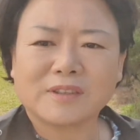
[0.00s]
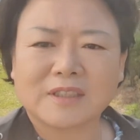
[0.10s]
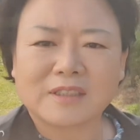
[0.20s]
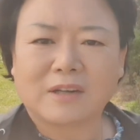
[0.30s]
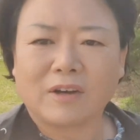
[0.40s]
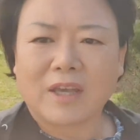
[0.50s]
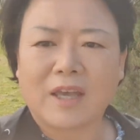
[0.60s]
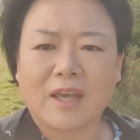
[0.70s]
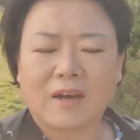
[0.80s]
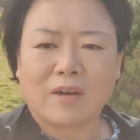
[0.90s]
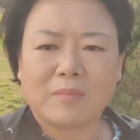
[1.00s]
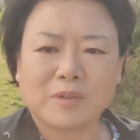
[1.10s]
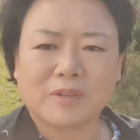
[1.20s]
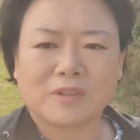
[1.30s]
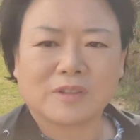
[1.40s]
이제 저의
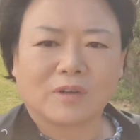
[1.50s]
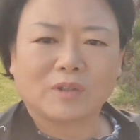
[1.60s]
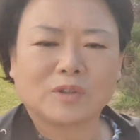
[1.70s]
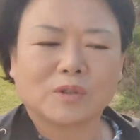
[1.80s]
업무는 어느